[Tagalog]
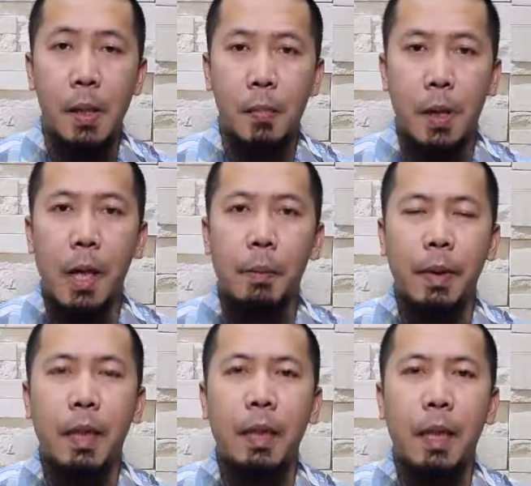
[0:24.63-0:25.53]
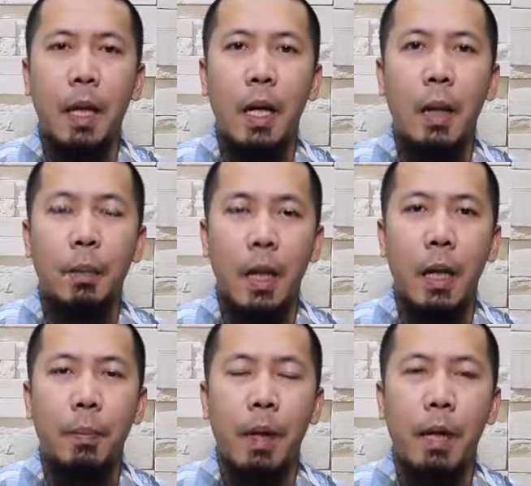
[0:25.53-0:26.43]
Mga kapatid sa
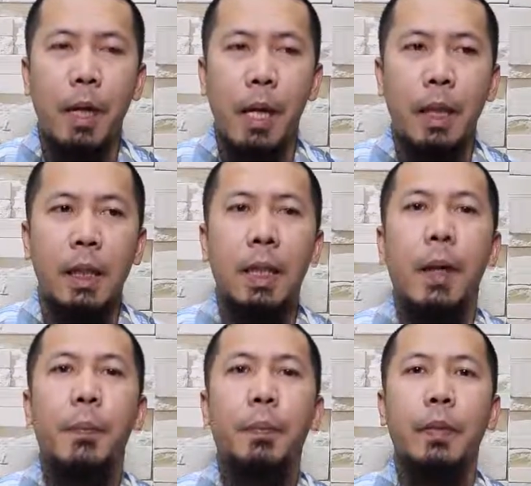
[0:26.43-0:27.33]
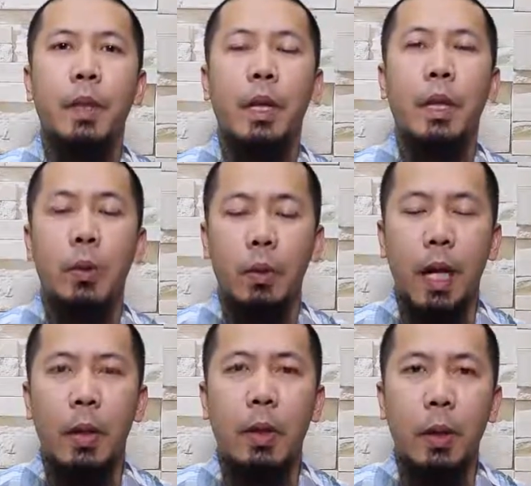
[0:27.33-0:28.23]
pananampalatayang Islam, nandito
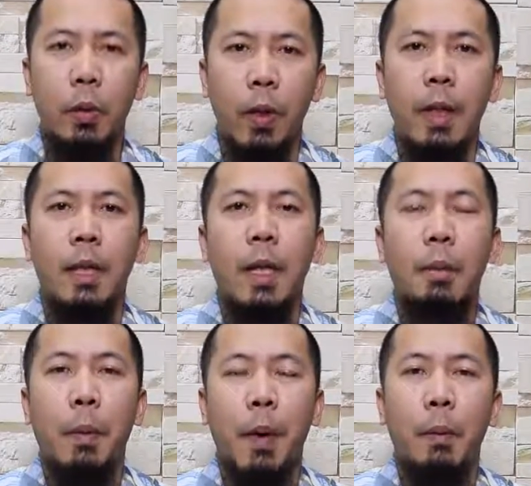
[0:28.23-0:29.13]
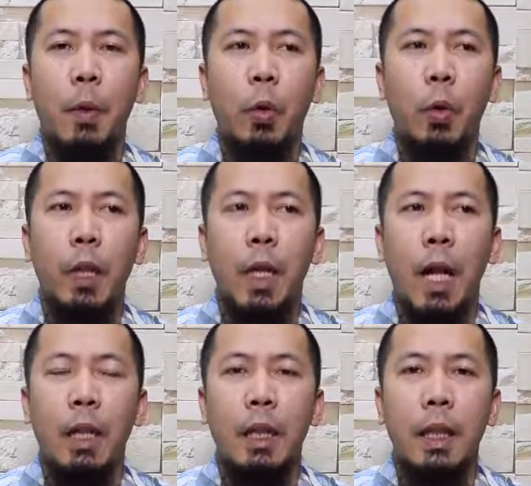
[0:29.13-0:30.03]
tayo ngayon ulit sa pagpapatuloy ng
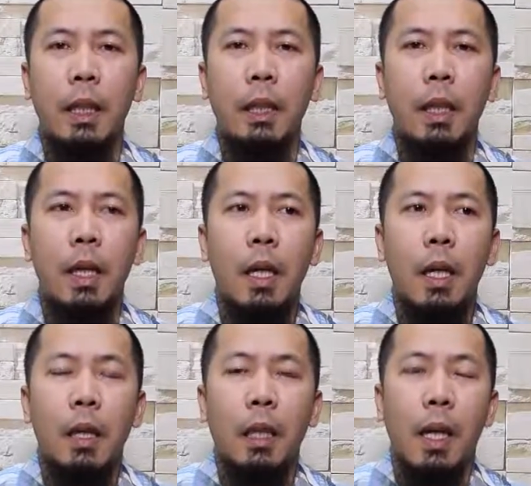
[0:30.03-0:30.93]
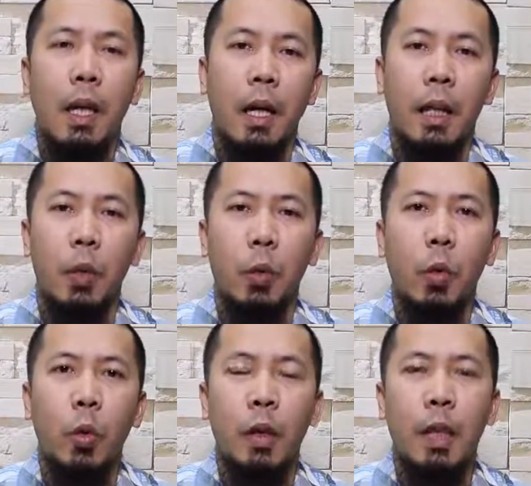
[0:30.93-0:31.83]
ating talakayin
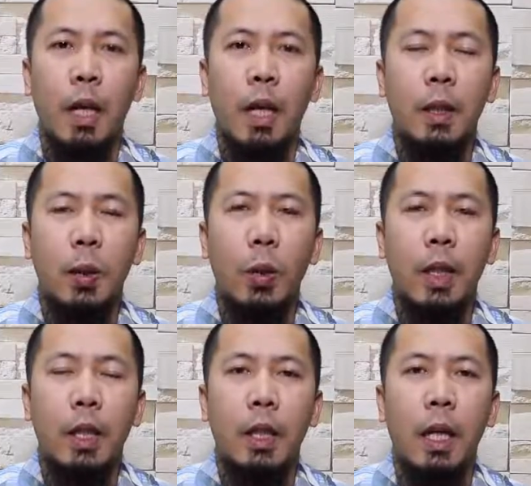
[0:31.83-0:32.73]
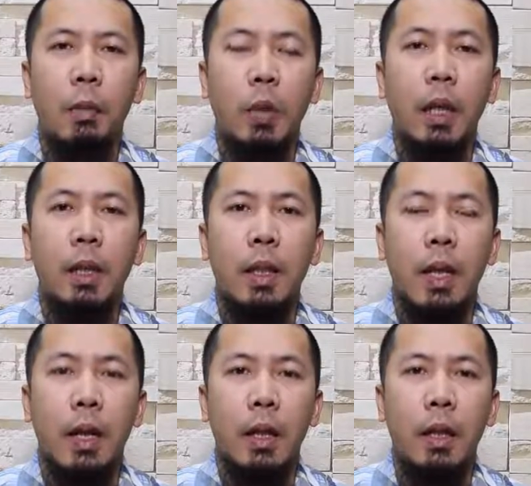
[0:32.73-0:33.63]
tungkol sa At-Tawhid
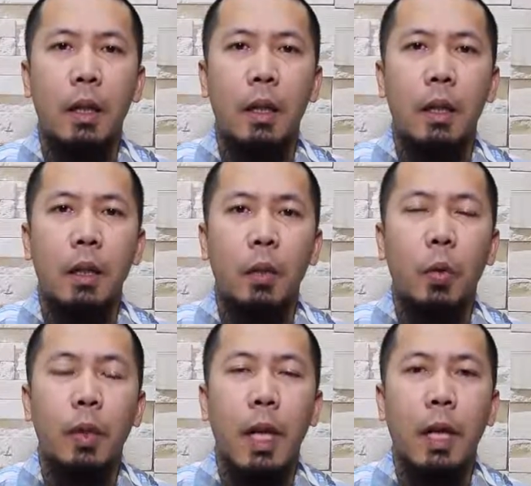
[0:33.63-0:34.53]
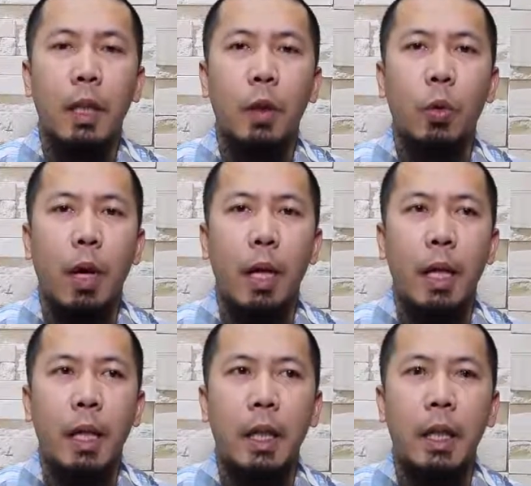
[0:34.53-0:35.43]
Al-Muyassar kung saan ito
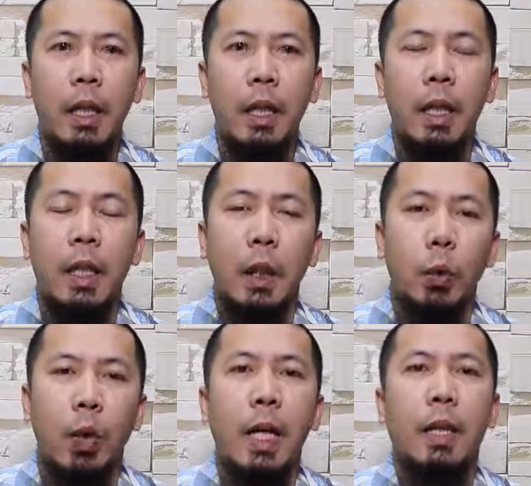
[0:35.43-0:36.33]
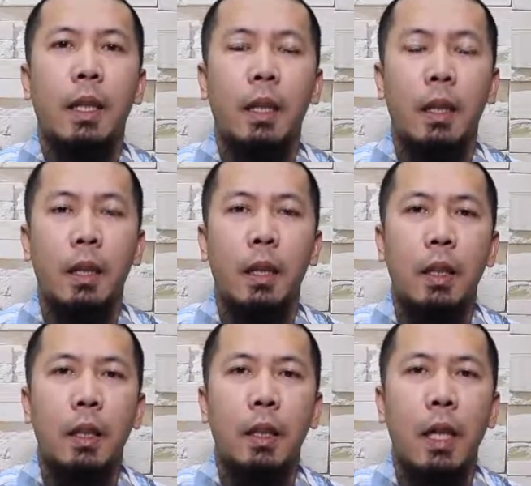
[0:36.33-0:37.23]
ay isinulat
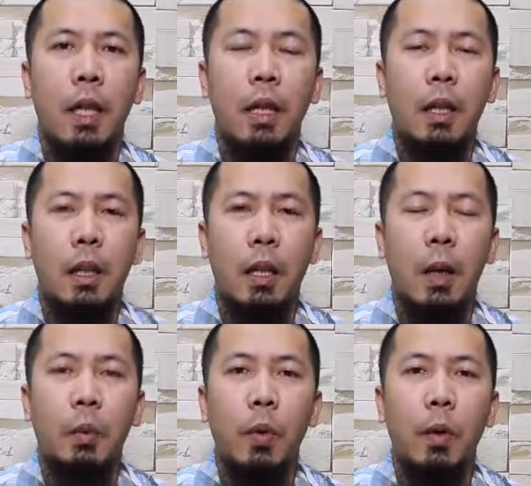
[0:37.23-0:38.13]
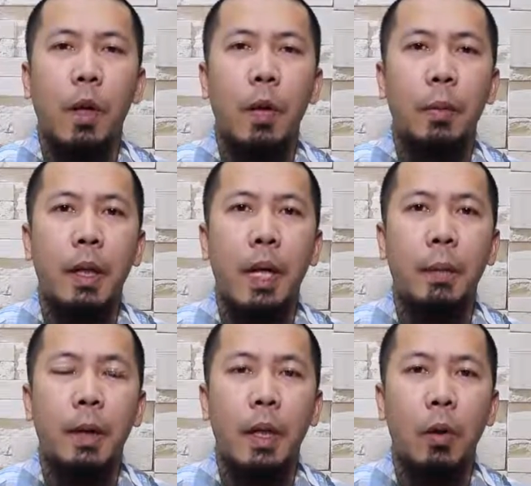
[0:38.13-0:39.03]
ni Sheikh Abdullah bin
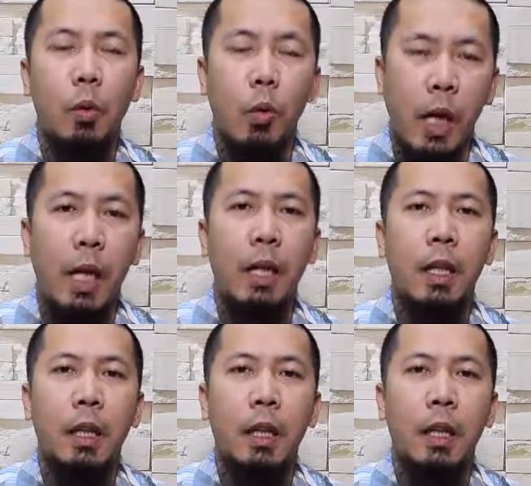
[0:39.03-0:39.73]
Ahmad Al-Huyel